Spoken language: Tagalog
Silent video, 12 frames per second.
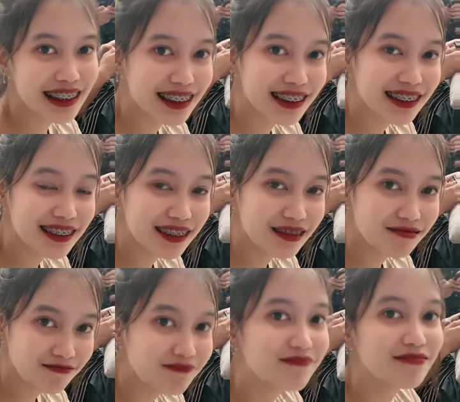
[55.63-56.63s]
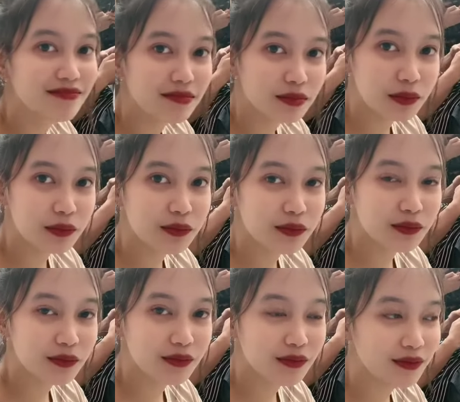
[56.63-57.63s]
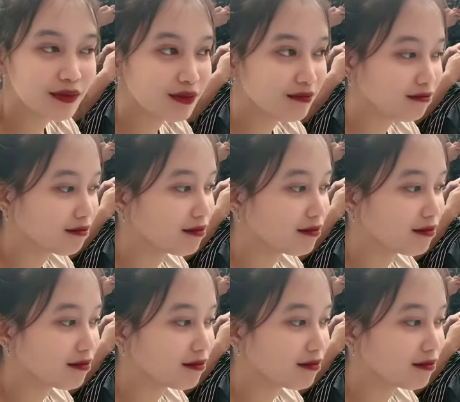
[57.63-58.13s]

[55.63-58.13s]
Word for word: Ingatan mo na lang. Matututunan ka rin yung mahalin.